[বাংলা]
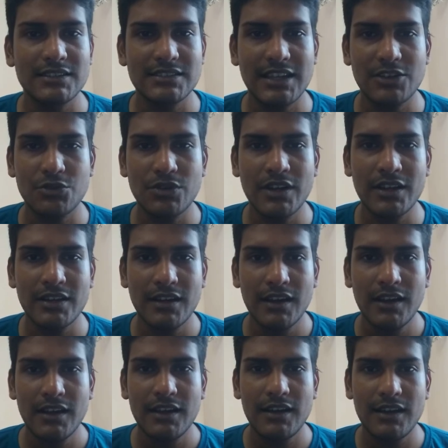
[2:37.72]
সার্কুলার
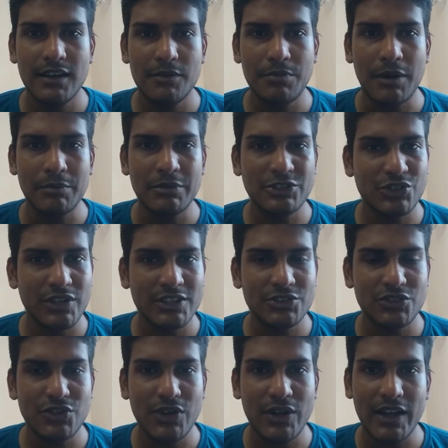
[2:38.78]
পাবলিশ করার
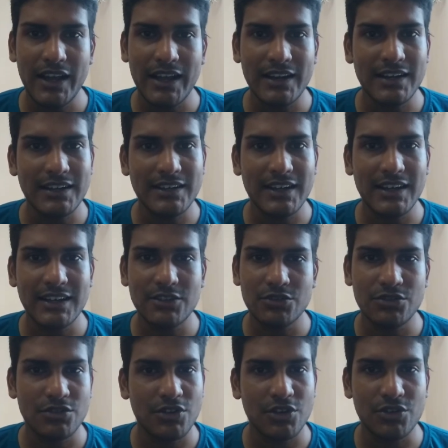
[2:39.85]
জন্য এক লাখ টাকার
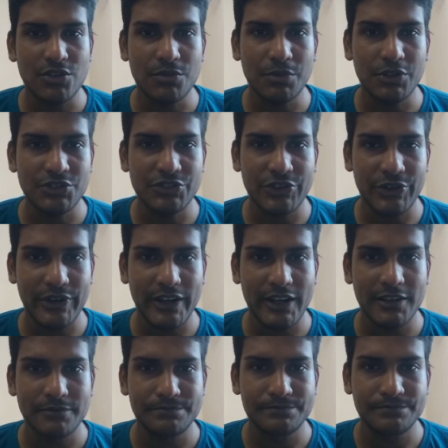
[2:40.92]
কোনো কখনো প্রয়োজন হয় না
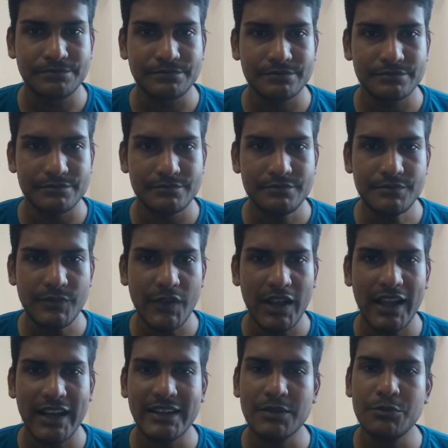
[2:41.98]

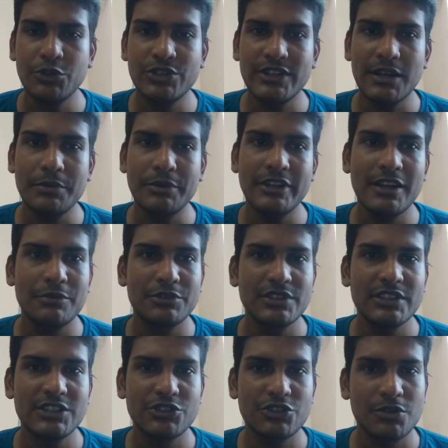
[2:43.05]
একটা পত্রিকা বিজ্ঞাপন
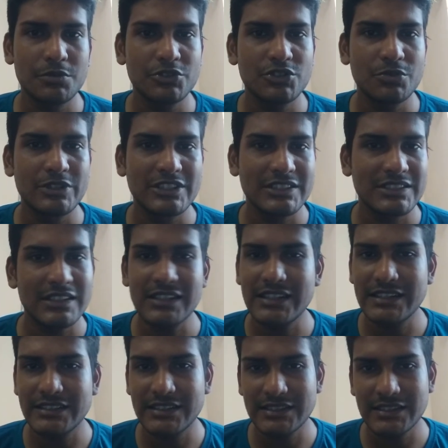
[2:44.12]
দিতে সর্বোচ্চ বিশ হাজার
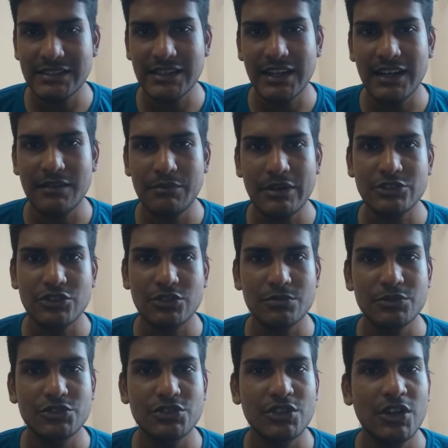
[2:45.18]
তিরিশ হাজার টাকা বা
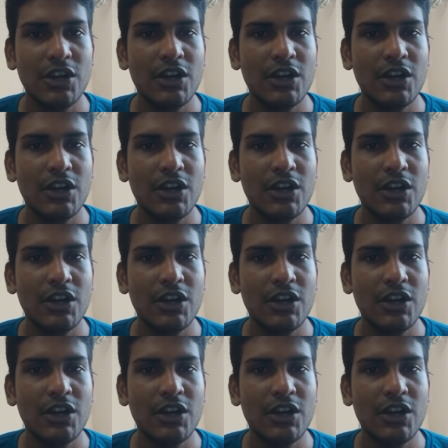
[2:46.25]
সর্বোচ্চ